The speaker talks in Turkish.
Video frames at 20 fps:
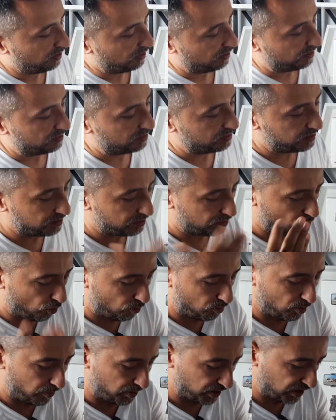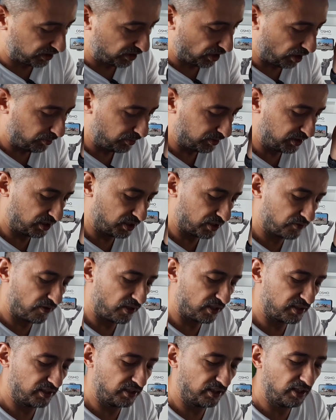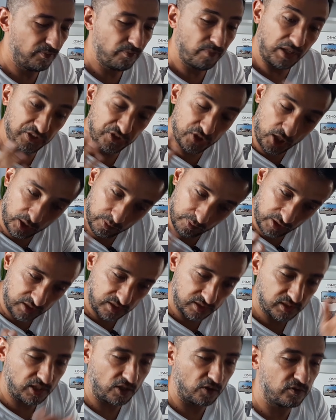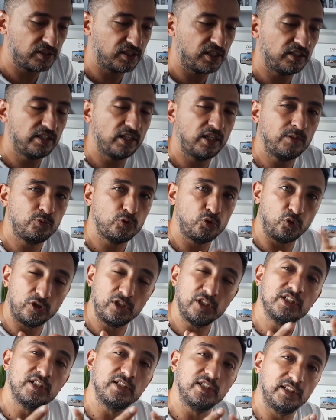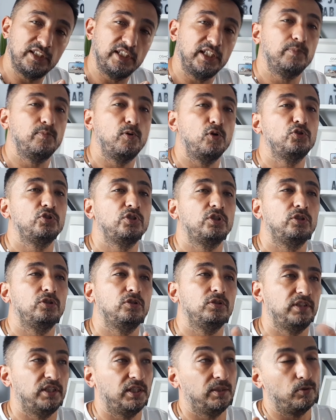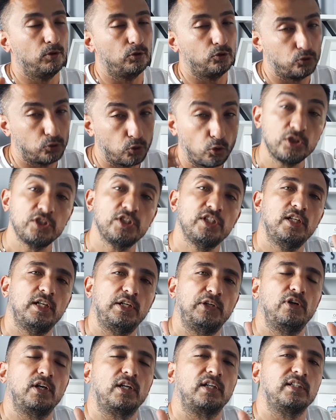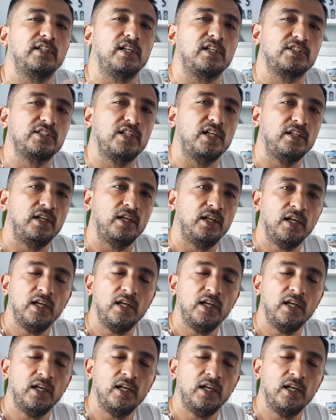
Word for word: E, siz combo paketi almadınız farz edelim. Bence almanızı tavsiye ederim. Çünkü içinde tripod çıkıyor. Tripod çok işe yarıyor arkadaşlar.